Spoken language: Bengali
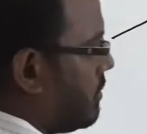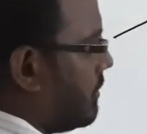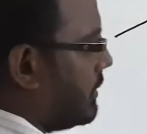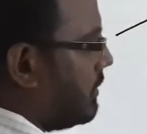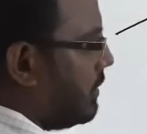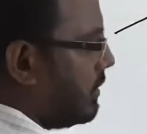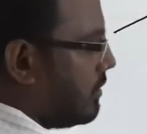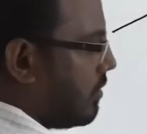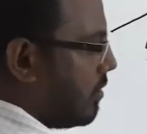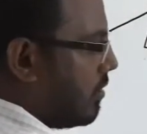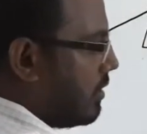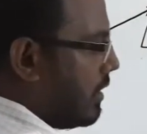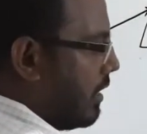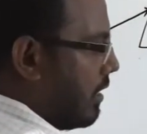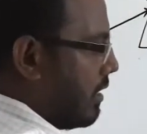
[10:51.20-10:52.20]
সমান্তরালে তখন
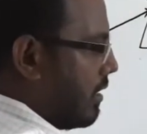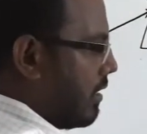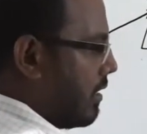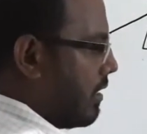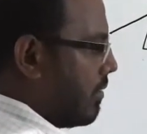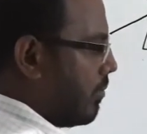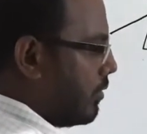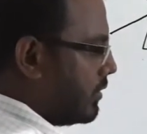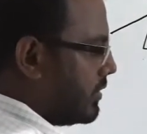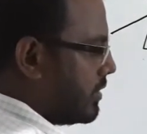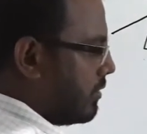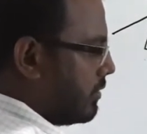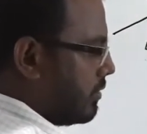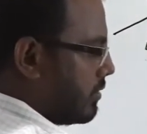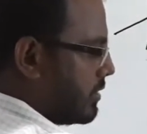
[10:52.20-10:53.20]

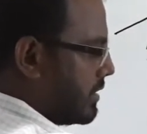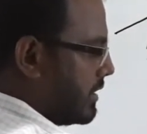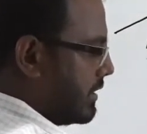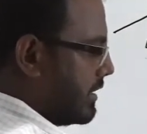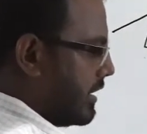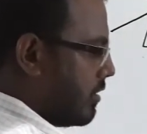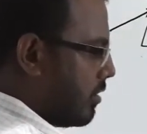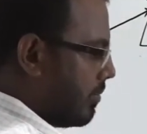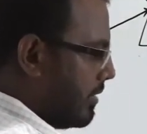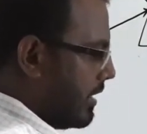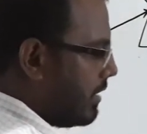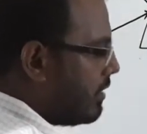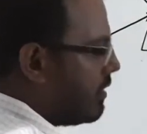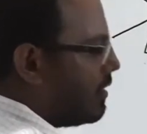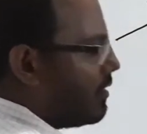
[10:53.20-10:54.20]
প্রতিসরিত রশ্মির দিক হবে
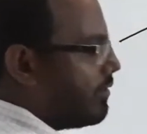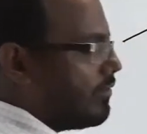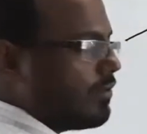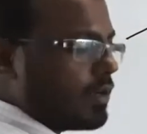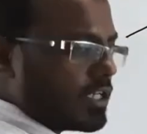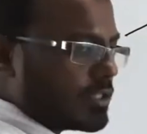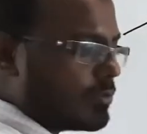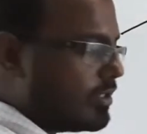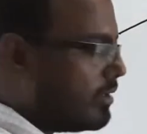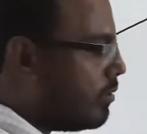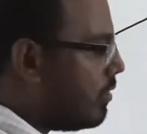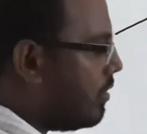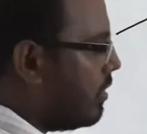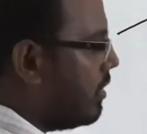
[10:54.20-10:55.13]
ফোকাস বিন্দু